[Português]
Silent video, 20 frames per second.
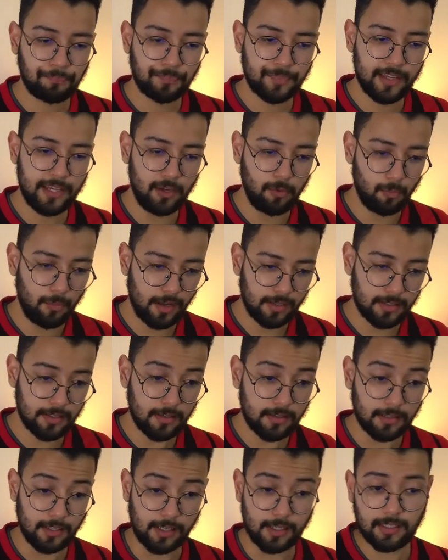e uma
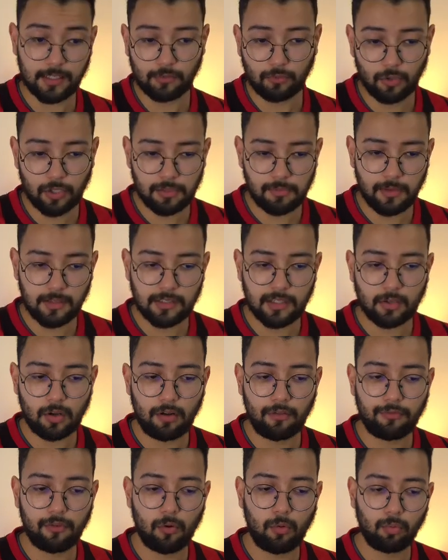assistência.
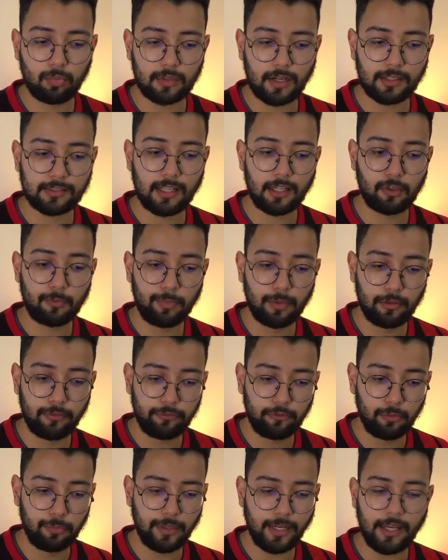2019 foi contratado pelo
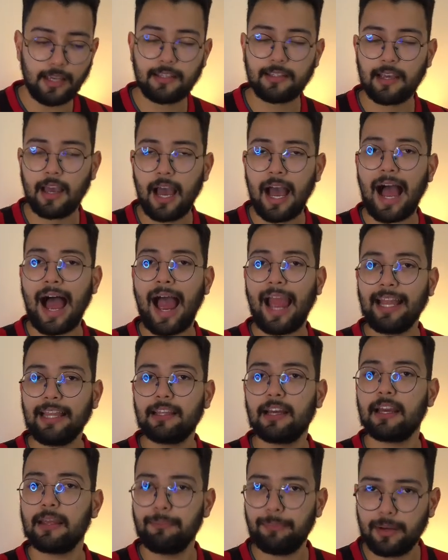Fluminense,
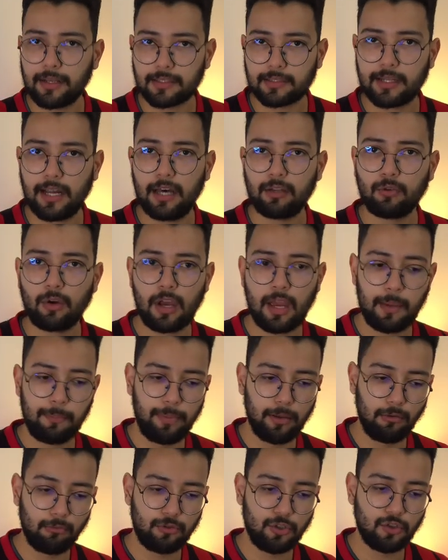ainda emprestado
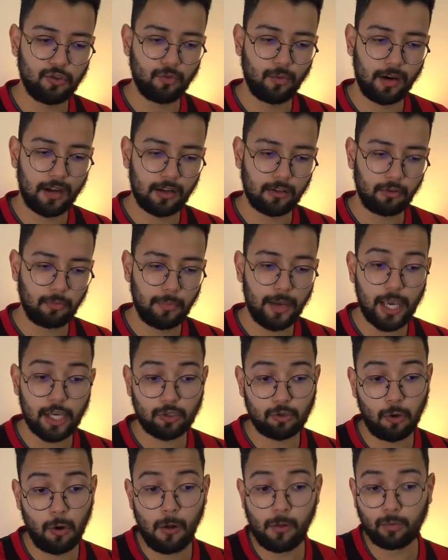pelo Tijuana do
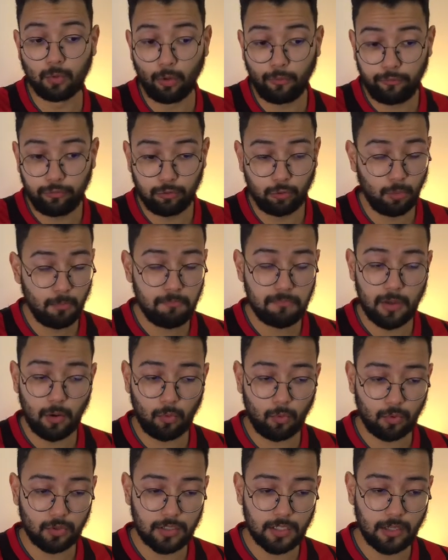México. No Flu não
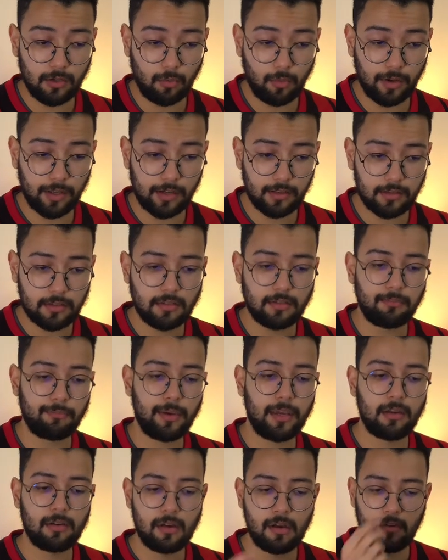conseguiu um grande
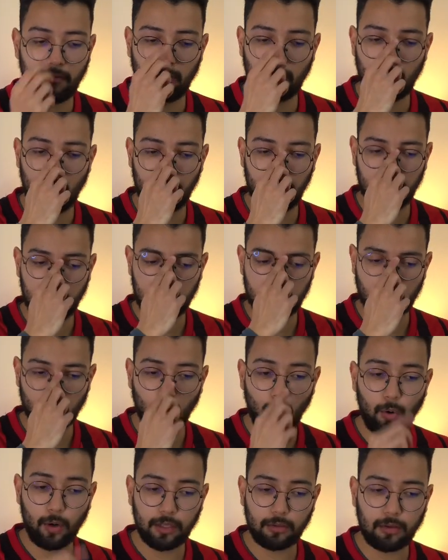desempenho, foram apenas
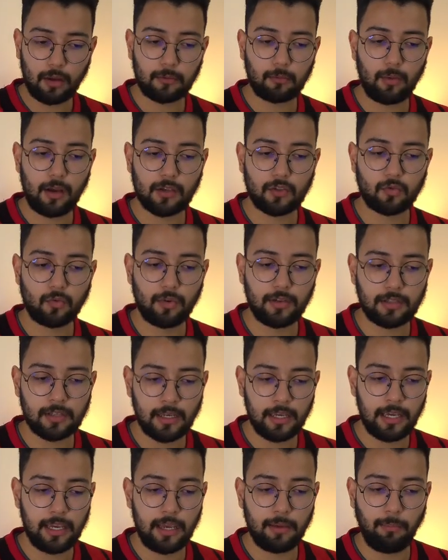oito atuações
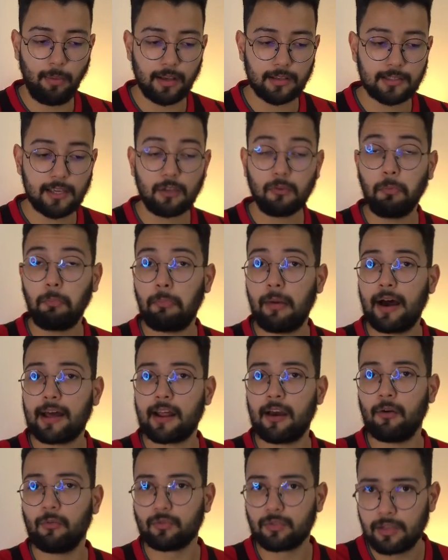e repassado
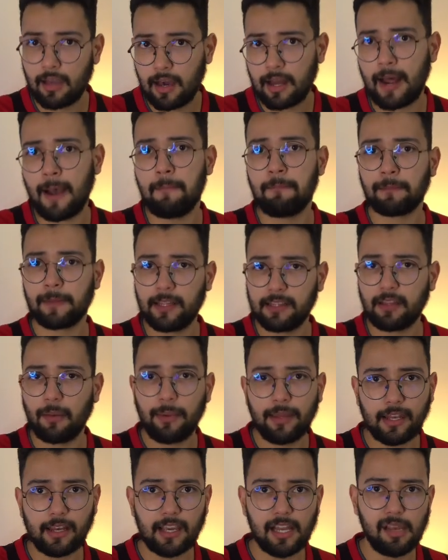para o Ceará, que
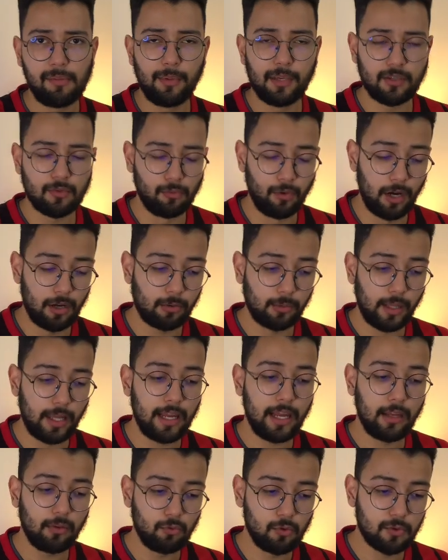também naquele mesmo ano,
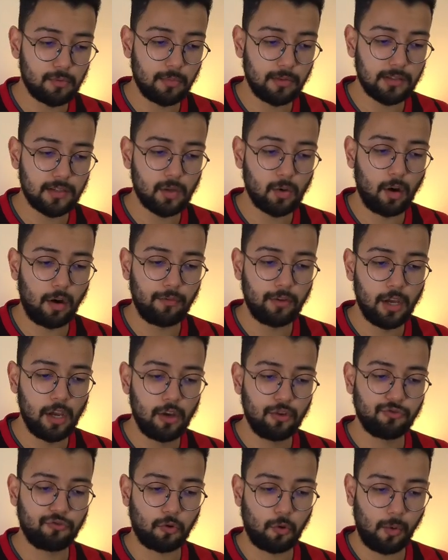né, em 2019,
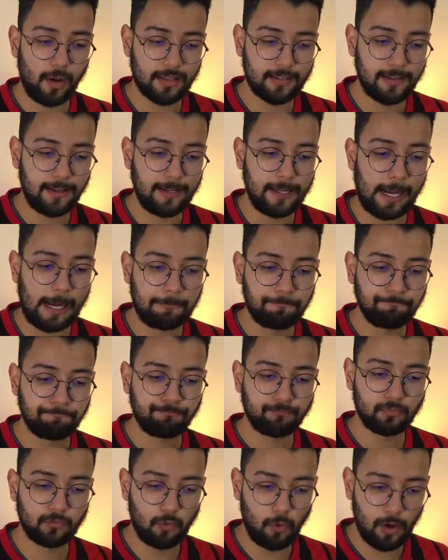jogou a Série A
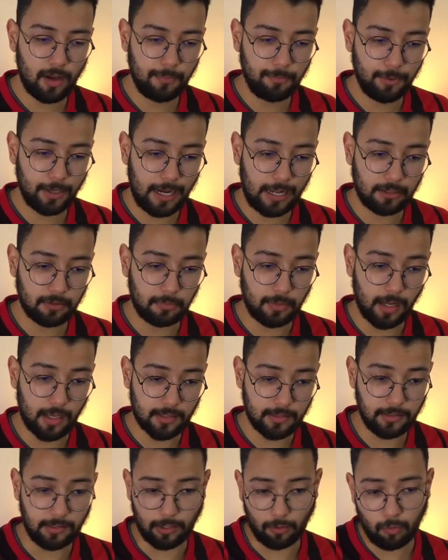do Campeonato
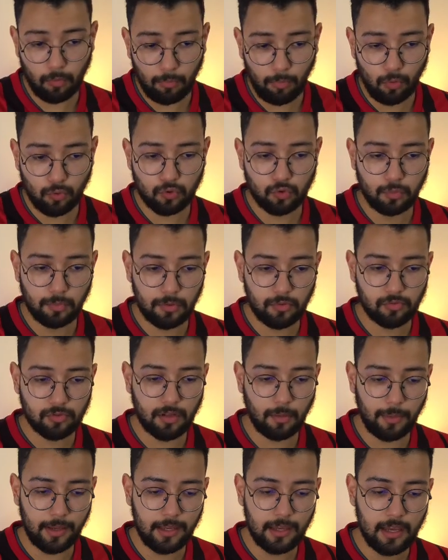Brasileiro. Com bons números
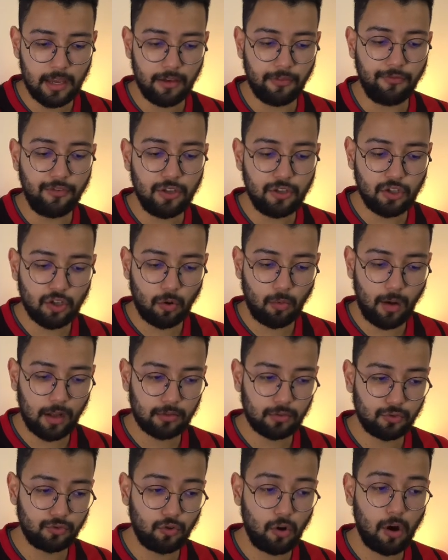também,
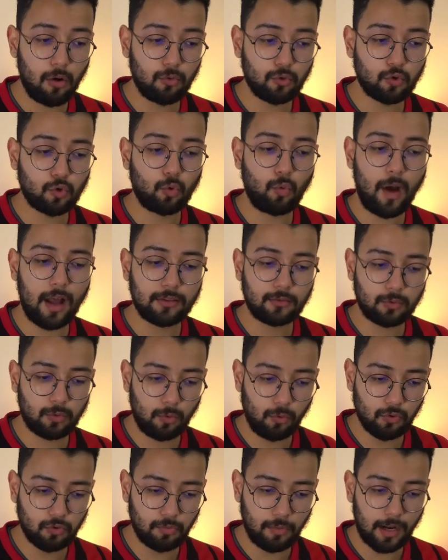24 jogos, 4
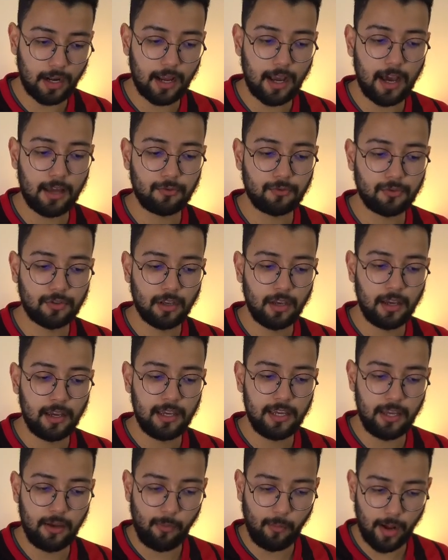gols marcados
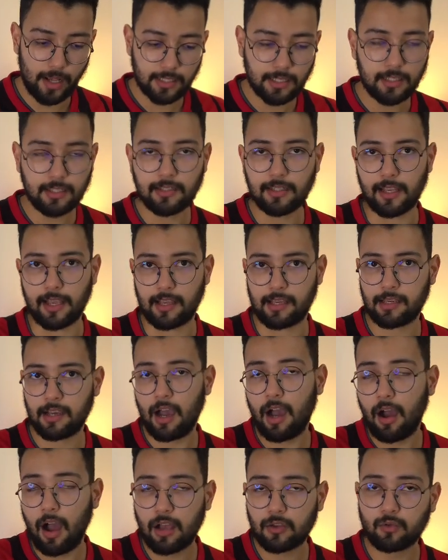e uma assistência.
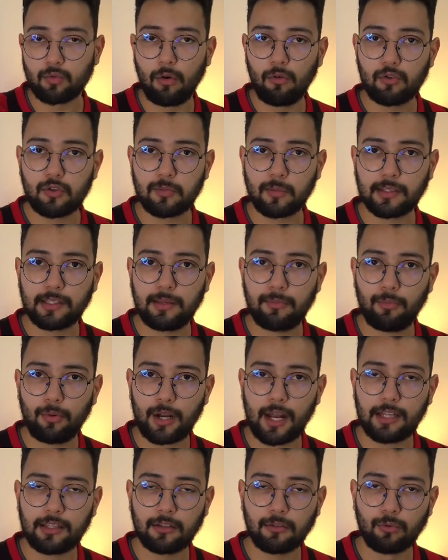A sua última
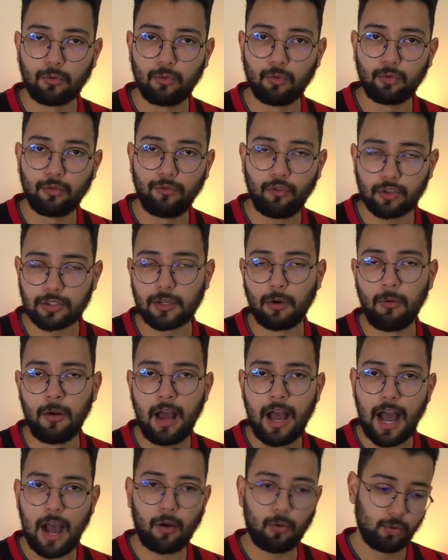temporada no, no Vozão
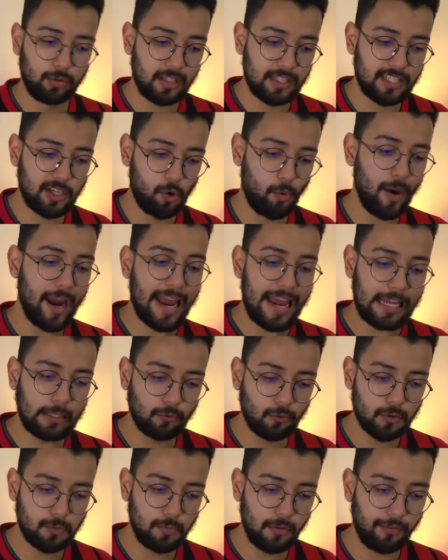aconteceu em
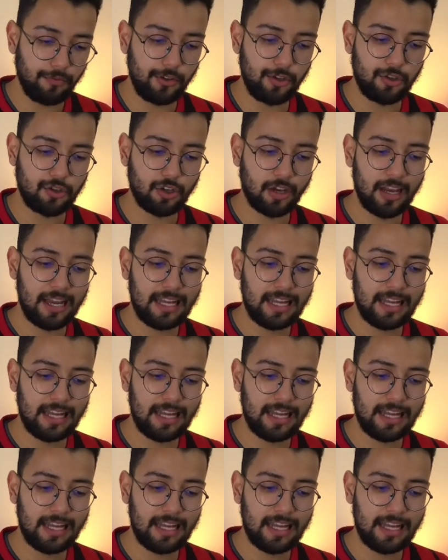2020,